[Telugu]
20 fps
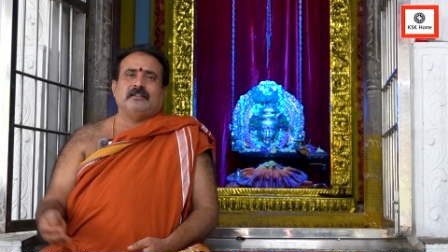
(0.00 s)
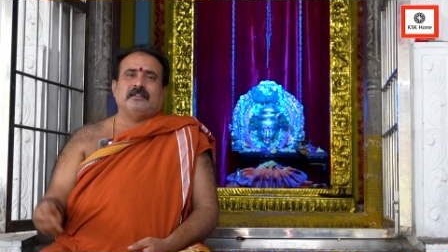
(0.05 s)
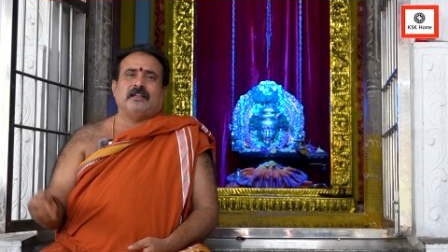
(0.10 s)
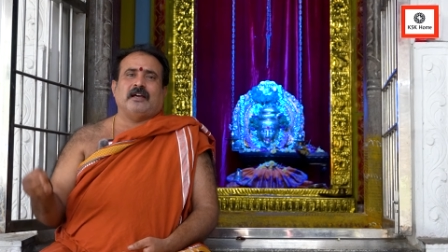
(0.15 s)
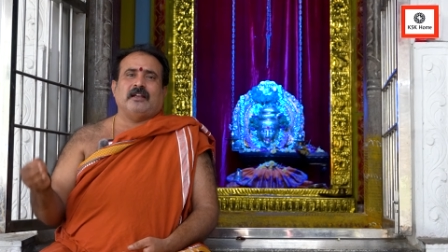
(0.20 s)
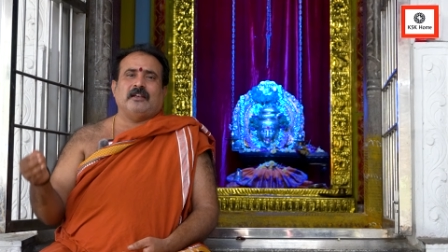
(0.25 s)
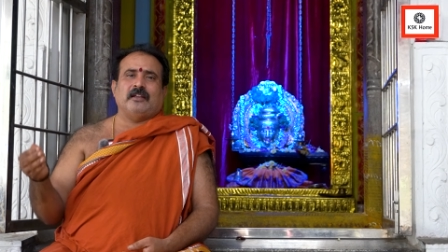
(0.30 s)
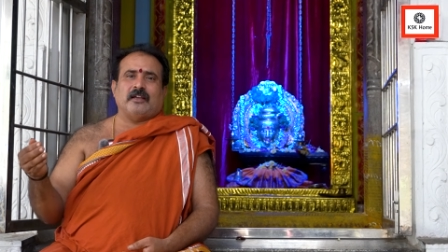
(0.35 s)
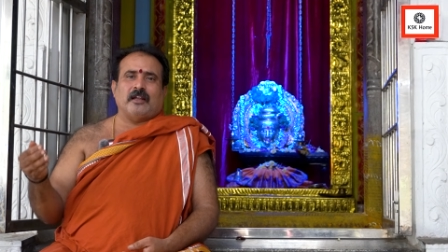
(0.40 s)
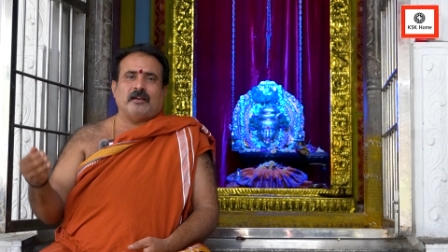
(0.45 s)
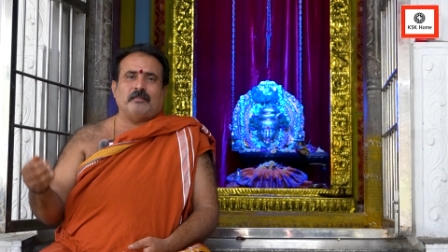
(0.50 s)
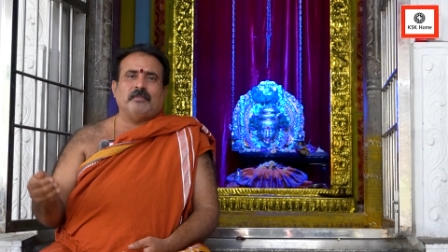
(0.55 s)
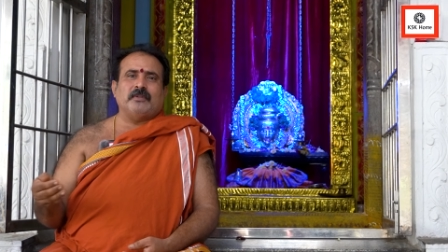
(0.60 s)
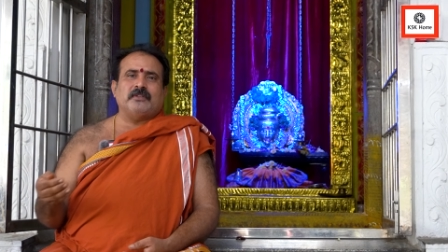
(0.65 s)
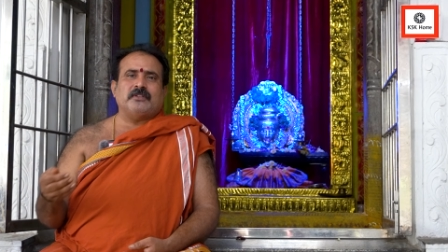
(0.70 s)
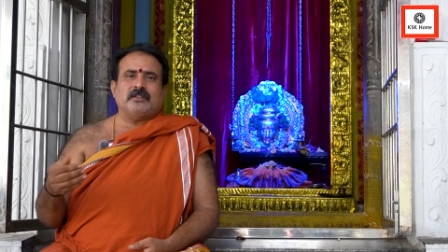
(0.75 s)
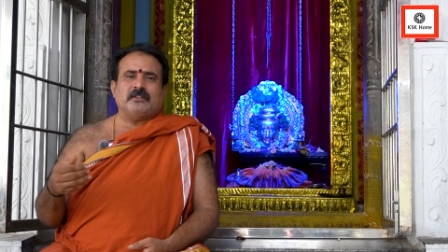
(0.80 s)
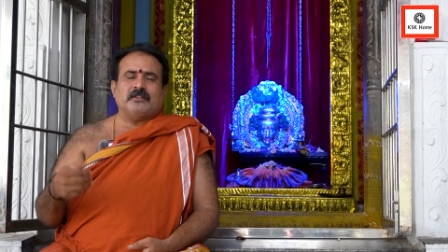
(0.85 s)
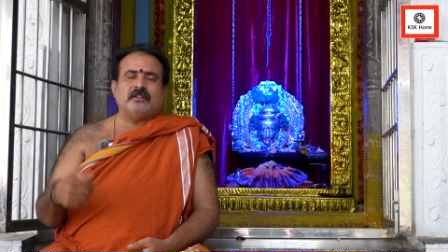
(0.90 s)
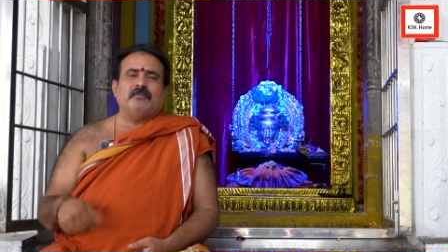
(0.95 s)
దాని కర్మ
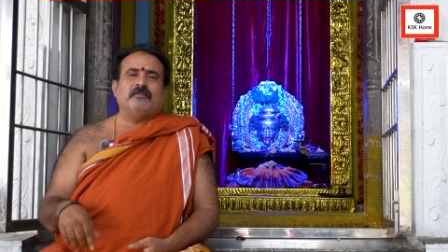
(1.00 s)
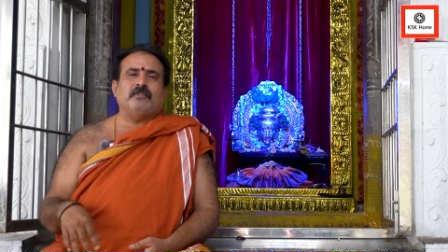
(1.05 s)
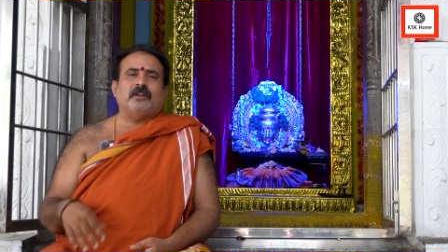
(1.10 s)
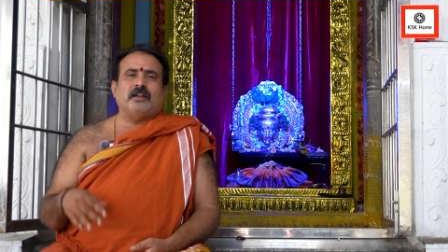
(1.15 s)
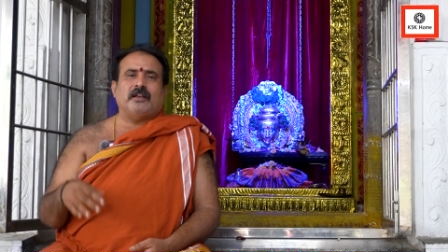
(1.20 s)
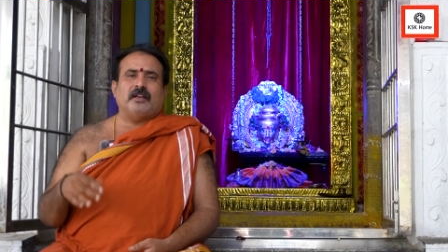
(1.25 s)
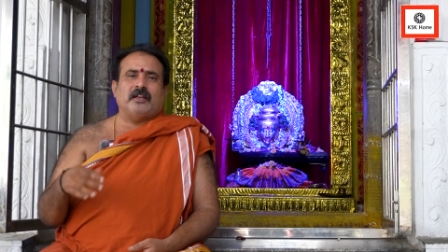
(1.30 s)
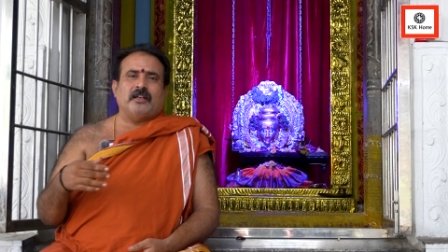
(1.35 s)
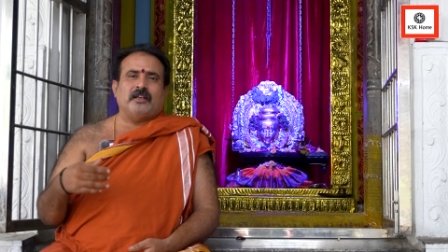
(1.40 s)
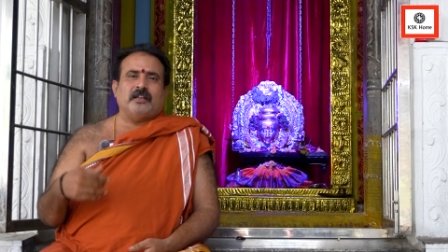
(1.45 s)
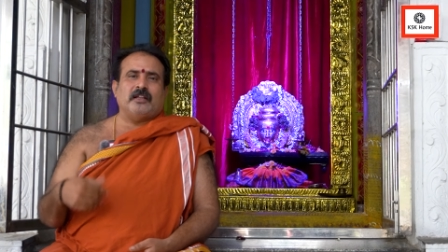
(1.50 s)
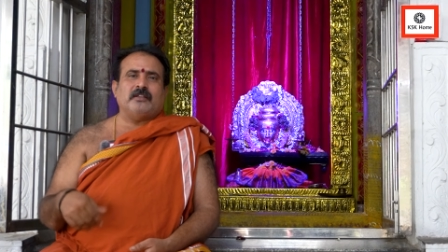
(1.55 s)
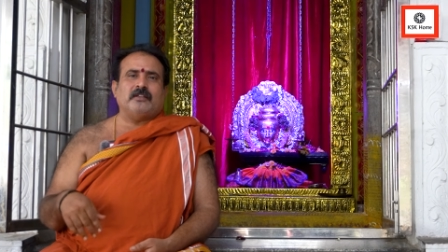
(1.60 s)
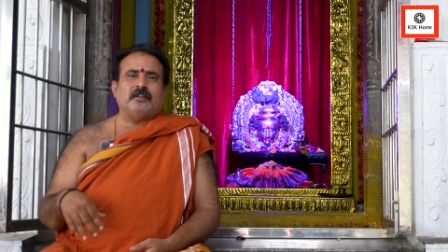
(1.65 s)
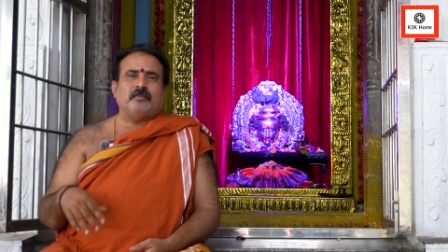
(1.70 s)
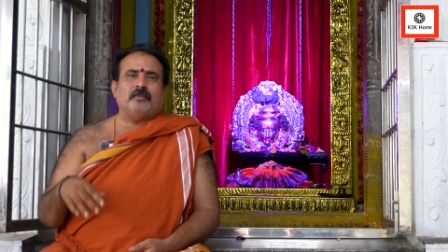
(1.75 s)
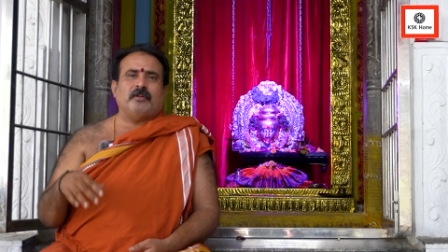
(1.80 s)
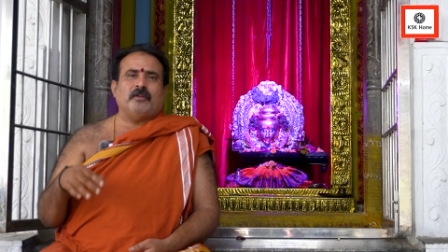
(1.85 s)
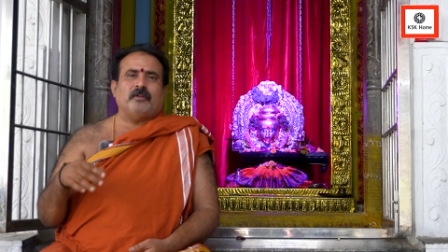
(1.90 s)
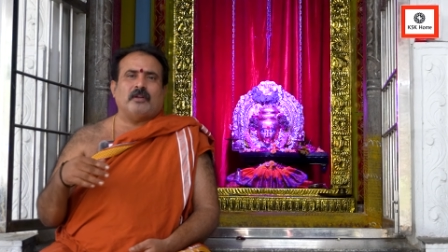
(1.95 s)
చిత్తం వల్ల నేను ఏ
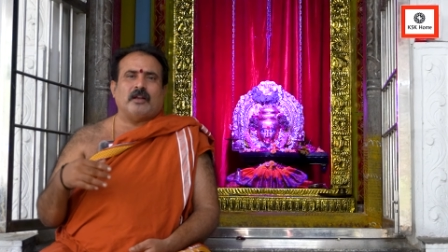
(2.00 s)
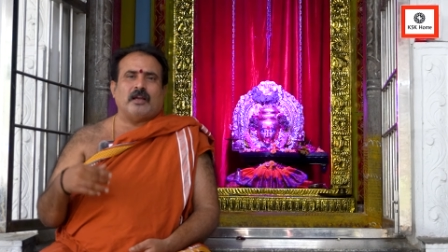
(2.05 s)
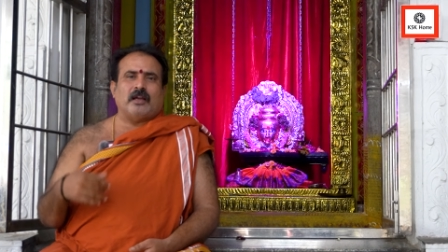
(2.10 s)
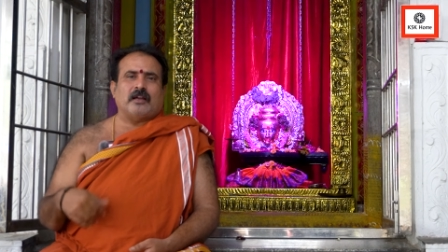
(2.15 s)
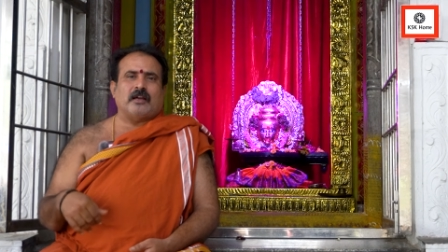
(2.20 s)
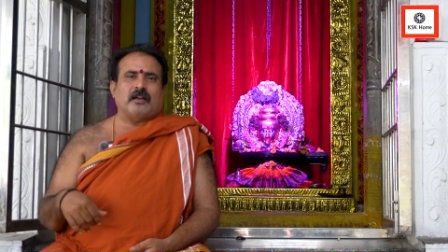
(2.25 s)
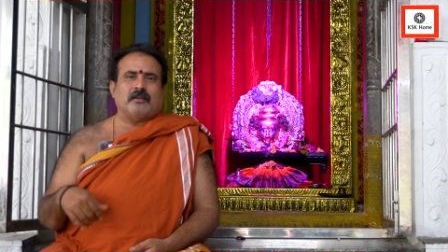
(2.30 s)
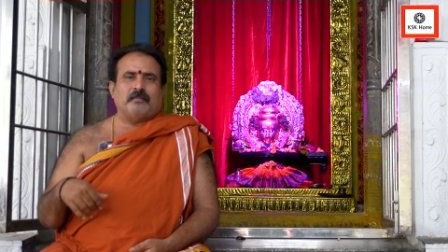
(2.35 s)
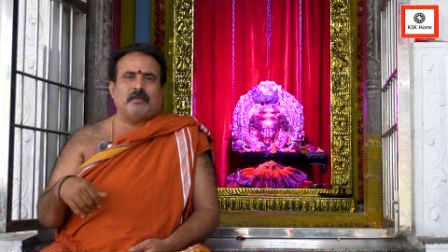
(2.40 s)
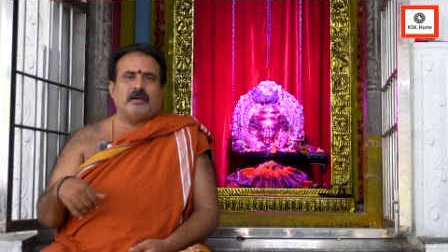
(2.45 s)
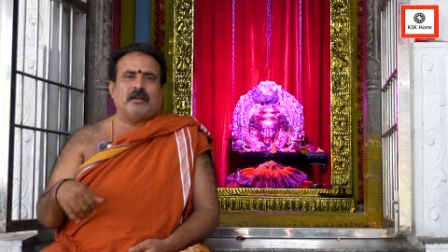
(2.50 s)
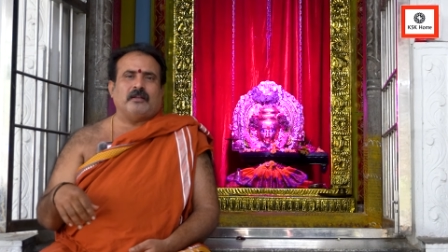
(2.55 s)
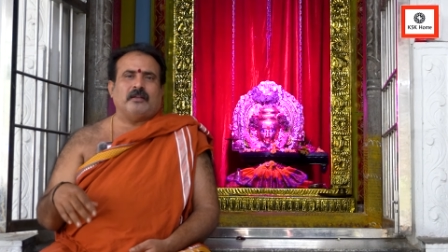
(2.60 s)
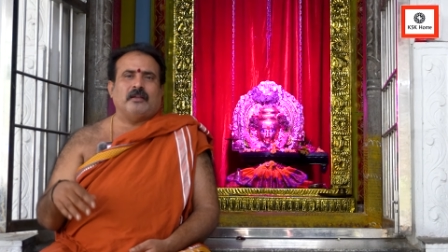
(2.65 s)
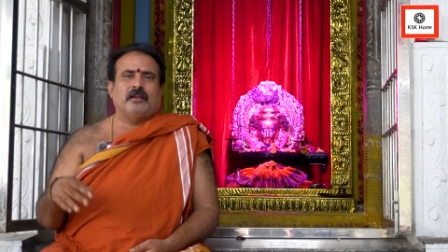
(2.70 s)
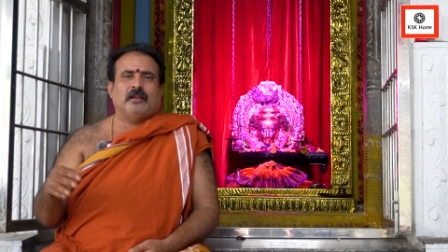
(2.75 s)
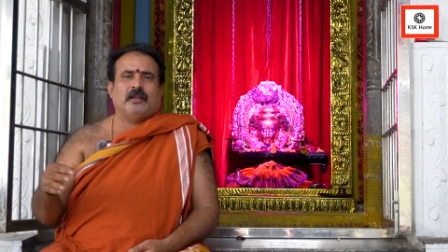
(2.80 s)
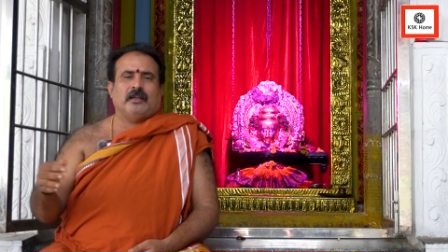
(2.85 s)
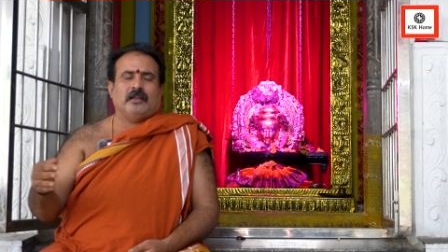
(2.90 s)
జన్మలో నా కర్మానికి